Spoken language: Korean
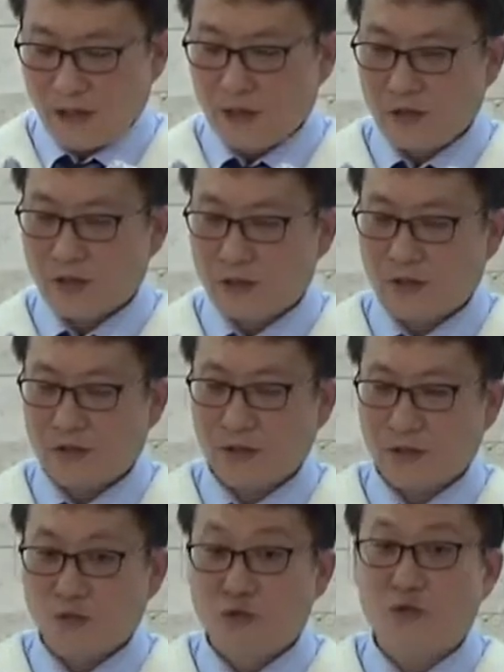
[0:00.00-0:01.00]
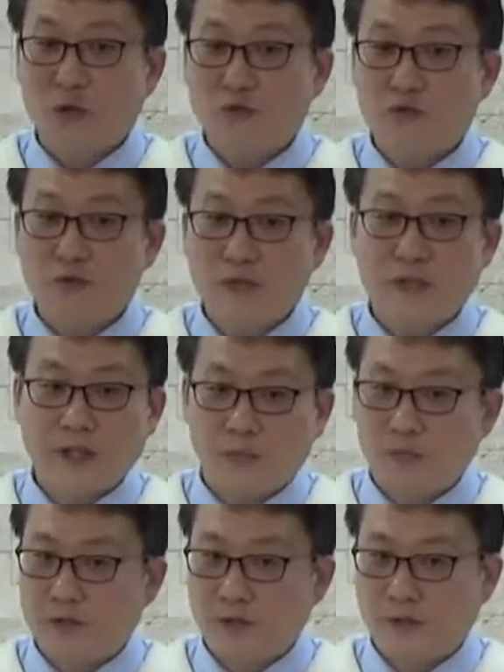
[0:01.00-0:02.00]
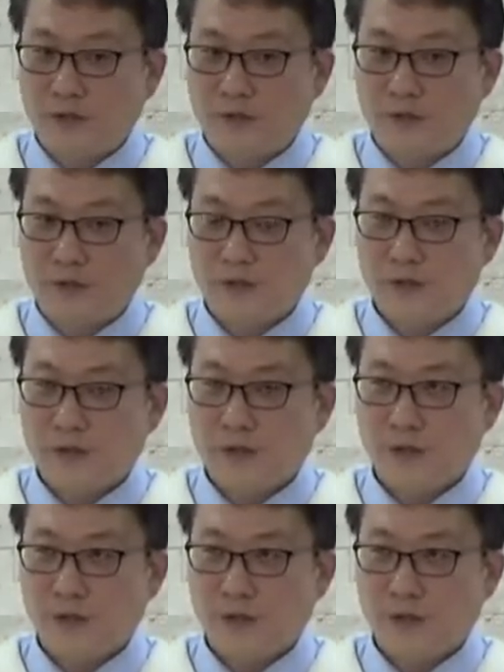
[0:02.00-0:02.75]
이것은 우선순위에 대한 문제거든요.